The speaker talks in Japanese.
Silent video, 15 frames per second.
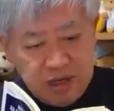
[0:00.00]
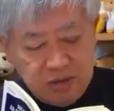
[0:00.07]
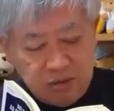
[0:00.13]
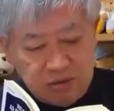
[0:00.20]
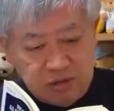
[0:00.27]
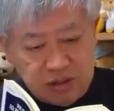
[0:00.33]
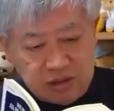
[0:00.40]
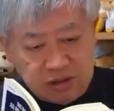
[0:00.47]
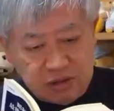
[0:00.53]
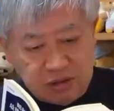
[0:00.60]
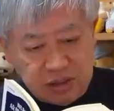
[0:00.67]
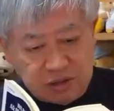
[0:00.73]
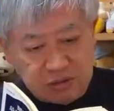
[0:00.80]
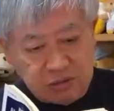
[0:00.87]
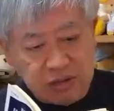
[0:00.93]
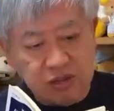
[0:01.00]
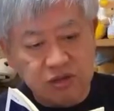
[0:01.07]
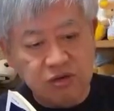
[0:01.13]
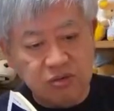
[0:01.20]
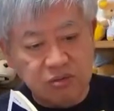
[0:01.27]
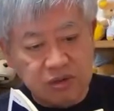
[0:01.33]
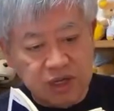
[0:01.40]
6月1日の金
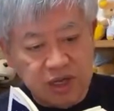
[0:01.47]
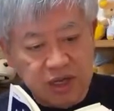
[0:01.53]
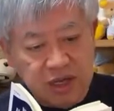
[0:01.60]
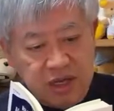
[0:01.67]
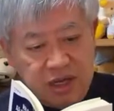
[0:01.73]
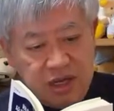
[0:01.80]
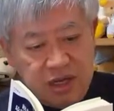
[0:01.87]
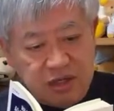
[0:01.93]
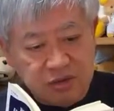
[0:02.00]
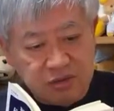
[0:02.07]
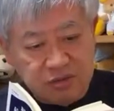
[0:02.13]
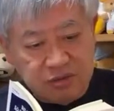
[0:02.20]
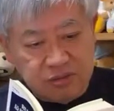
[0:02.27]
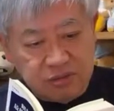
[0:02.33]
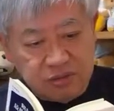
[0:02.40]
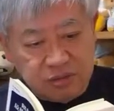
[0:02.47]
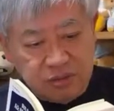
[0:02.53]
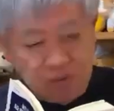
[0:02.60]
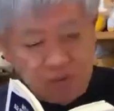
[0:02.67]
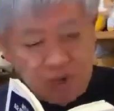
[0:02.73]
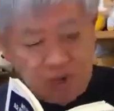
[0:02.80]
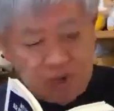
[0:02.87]
曜日ね。夕、夕、
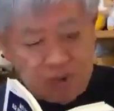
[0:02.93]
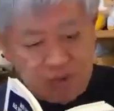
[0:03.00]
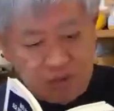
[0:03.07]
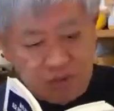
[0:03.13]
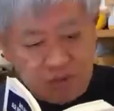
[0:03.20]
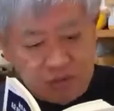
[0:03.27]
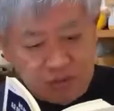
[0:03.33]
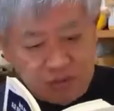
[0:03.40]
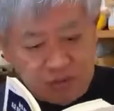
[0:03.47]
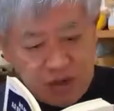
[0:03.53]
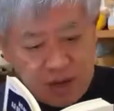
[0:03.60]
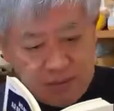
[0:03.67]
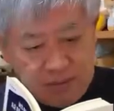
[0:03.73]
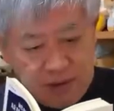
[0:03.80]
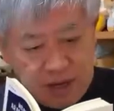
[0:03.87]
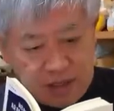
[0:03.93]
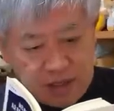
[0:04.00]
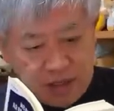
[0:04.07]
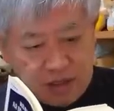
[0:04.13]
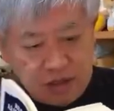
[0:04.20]
ご、あの、ご夕飯前に、